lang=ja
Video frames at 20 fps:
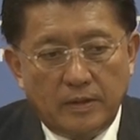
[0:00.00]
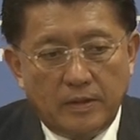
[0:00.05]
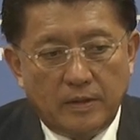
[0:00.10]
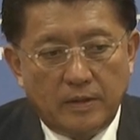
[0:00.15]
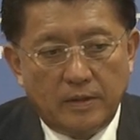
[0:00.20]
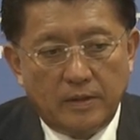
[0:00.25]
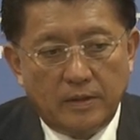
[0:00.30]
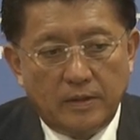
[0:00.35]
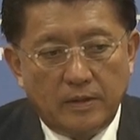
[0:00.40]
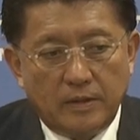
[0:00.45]

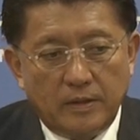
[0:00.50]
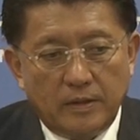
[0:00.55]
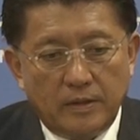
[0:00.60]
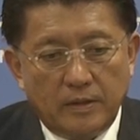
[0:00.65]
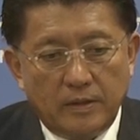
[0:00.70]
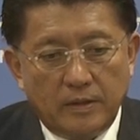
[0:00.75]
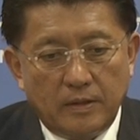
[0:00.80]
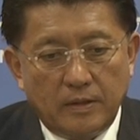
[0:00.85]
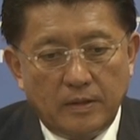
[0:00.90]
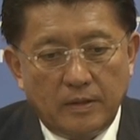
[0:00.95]

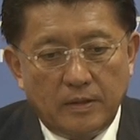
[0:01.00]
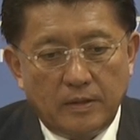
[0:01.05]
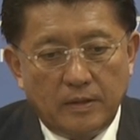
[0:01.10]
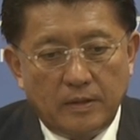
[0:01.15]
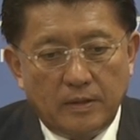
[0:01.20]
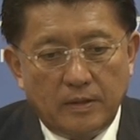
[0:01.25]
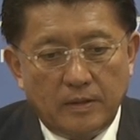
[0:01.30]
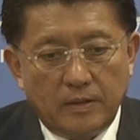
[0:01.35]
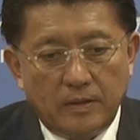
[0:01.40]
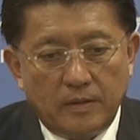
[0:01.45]

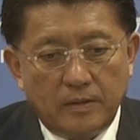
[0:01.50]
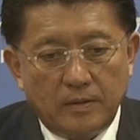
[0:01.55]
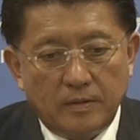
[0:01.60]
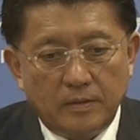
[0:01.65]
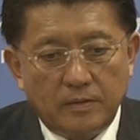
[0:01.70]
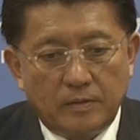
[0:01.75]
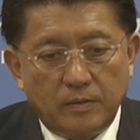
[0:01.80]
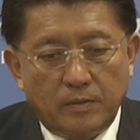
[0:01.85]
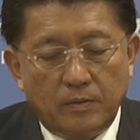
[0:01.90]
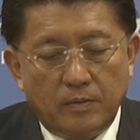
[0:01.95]

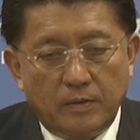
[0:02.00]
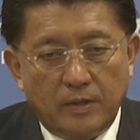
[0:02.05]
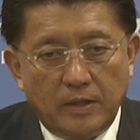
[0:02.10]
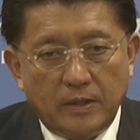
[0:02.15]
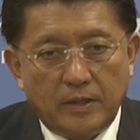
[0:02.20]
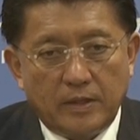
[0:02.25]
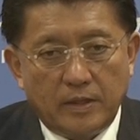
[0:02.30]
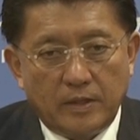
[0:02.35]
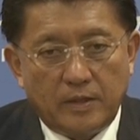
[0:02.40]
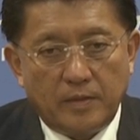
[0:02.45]
えー、情報
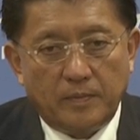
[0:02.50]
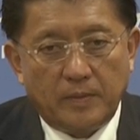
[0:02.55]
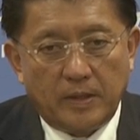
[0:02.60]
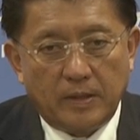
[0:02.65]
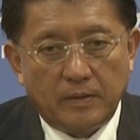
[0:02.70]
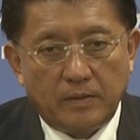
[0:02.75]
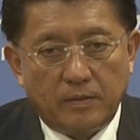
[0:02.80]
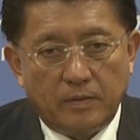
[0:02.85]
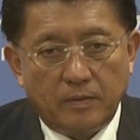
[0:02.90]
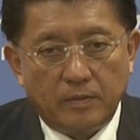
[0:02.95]
連携基
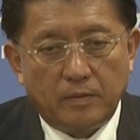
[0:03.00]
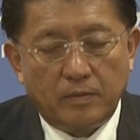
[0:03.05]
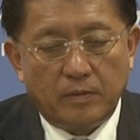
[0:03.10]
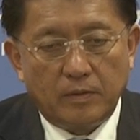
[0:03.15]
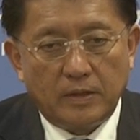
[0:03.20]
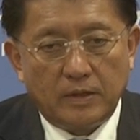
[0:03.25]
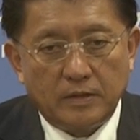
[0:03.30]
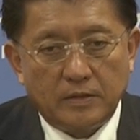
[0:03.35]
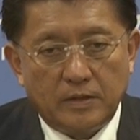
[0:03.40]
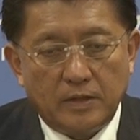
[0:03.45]
盤
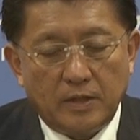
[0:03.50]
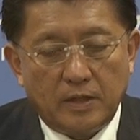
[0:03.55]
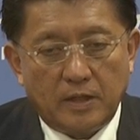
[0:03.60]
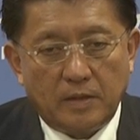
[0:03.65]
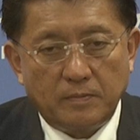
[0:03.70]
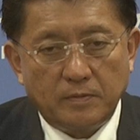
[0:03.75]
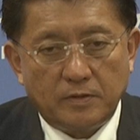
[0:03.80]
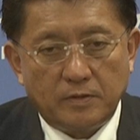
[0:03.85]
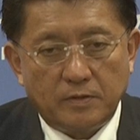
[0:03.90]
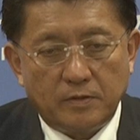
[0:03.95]
等々が成
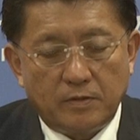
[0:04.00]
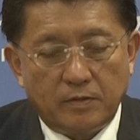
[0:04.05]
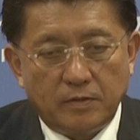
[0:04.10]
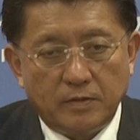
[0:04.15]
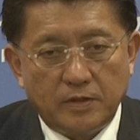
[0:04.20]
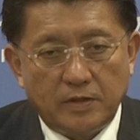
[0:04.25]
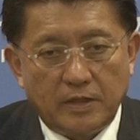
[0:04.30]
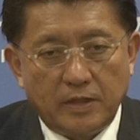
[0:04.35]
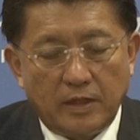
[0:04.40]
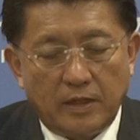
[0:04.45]
果物
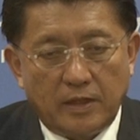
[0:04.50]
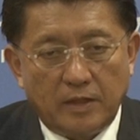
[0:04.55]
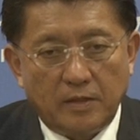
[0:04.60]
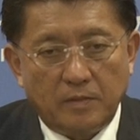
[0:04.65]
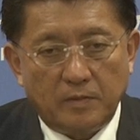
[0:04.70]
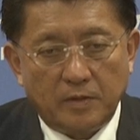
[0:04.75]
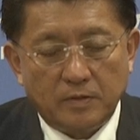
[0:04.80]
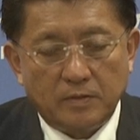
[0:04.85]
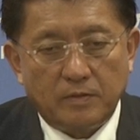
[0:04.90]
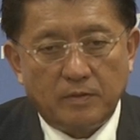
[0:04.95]
としてあ
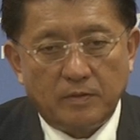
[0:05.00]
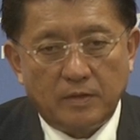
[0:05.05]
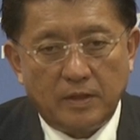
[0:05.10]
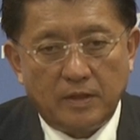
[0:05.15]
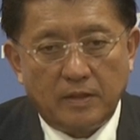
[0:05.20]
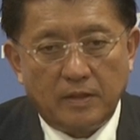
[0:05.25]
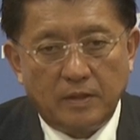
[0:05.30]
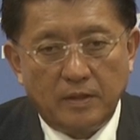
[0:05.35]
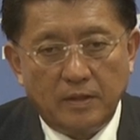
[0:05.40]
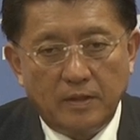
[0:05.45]
りますの
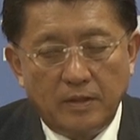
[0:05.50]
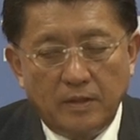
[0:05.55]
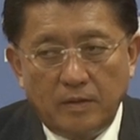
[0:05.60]
で、